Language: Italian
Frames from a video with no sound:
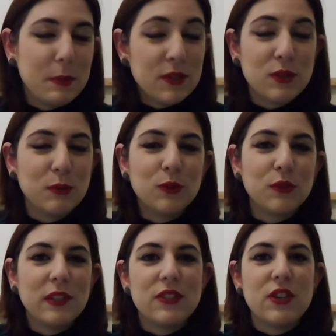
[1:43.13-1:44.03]
mi piace
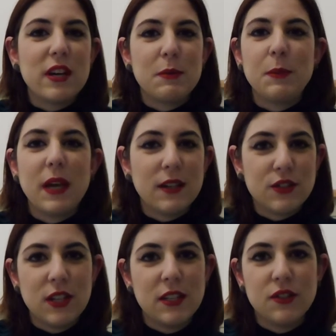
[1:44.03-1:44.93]
molto viaggiare, mi
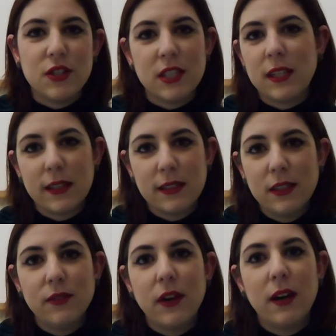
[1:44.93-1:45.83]
piace leggere
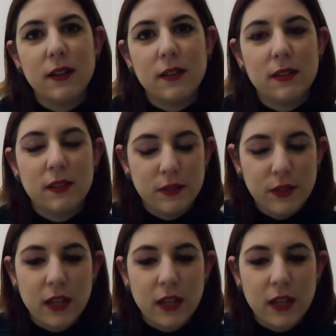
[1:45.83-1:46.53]
narrativa eh,